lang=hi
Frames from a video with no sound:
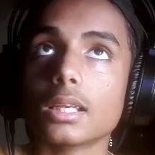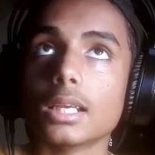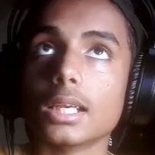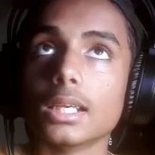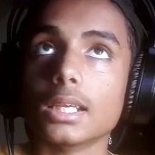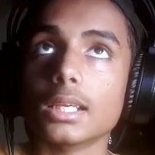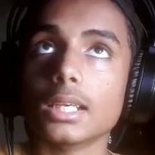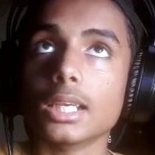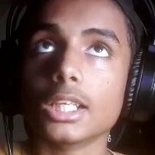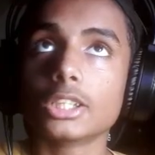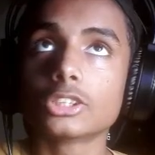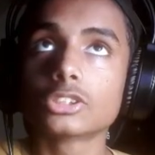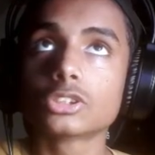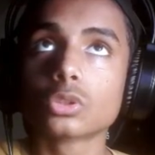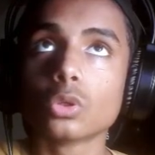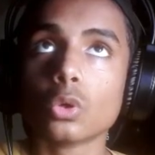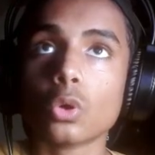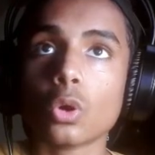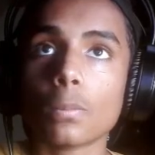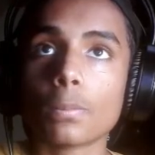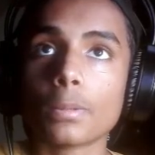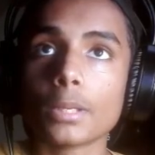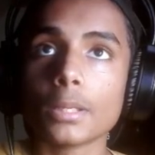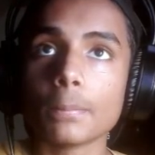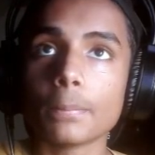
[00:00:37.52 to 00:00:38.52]
एंड लेट्स
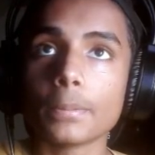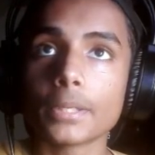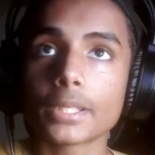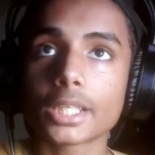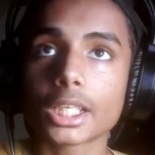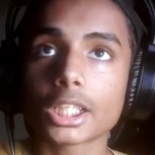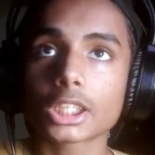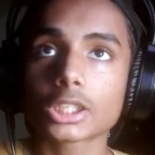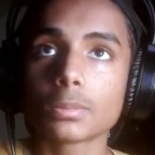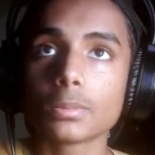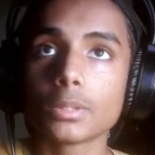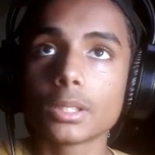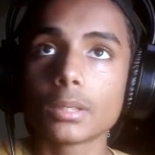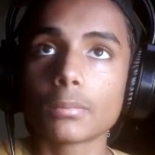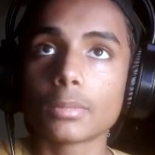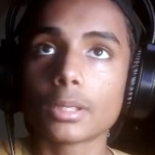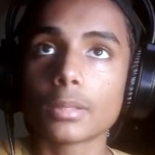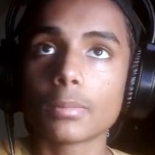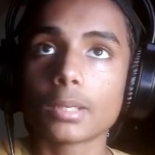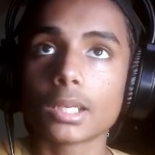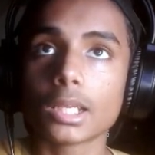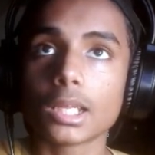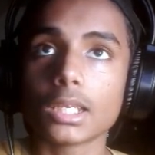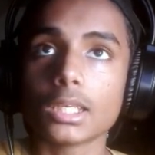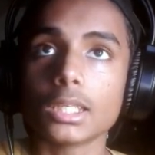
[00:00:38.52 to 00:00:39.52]
गो अपनी पिकेक्स भी
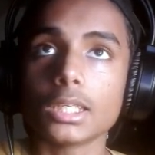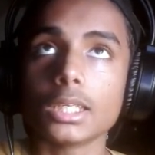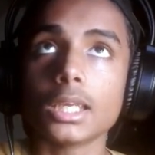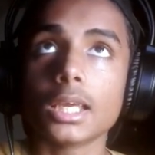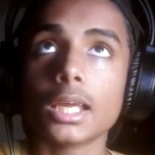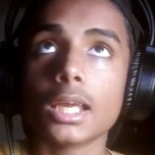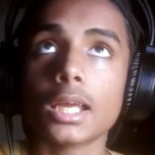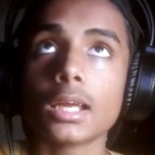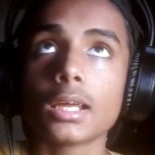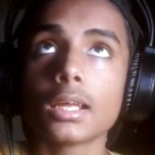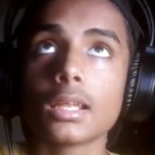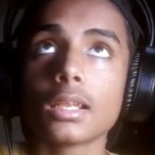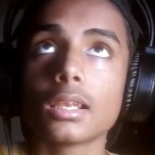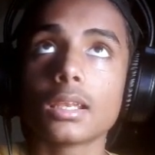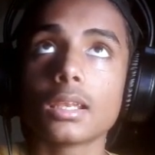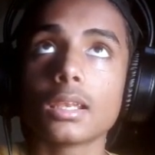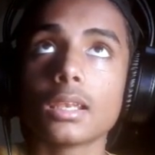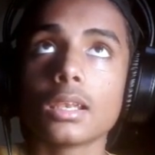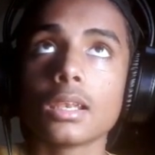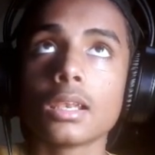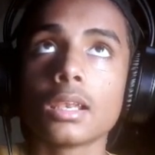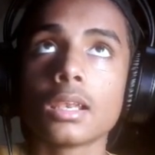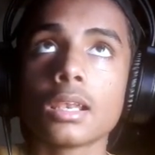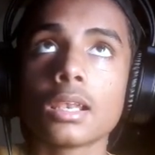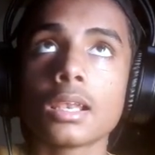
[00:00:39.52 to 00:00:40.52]
हमने बनानी है
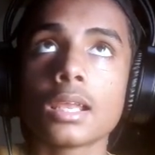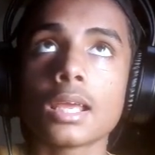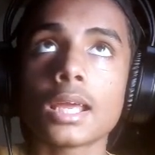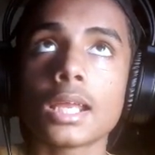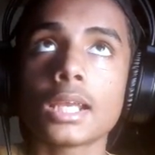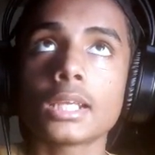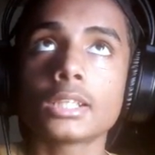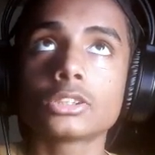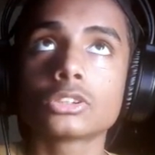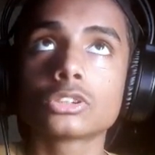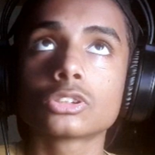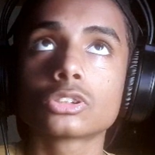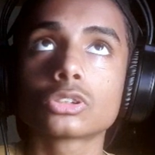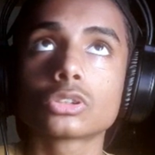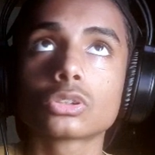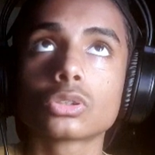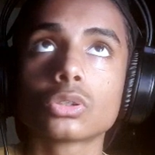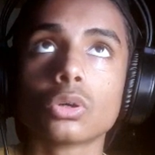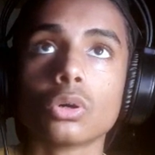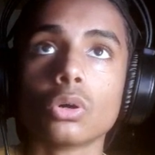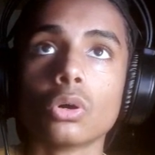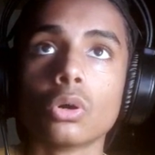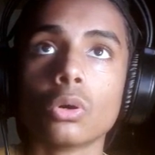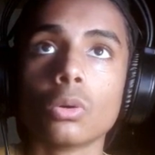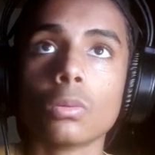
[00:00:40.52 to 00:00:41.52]
लेट्स
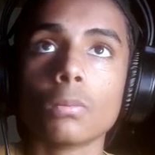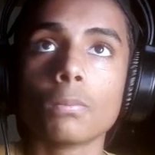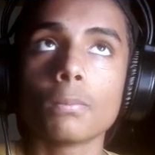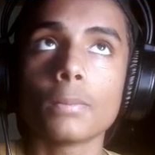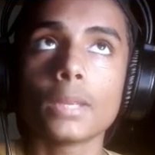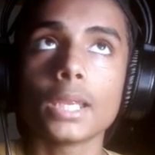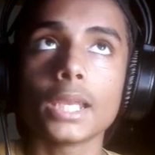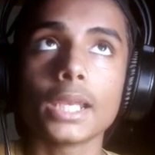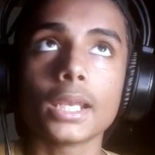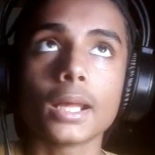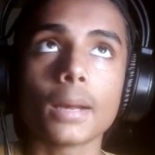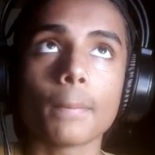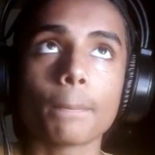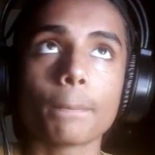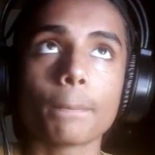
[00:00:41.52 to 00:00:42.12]
गो मेड अप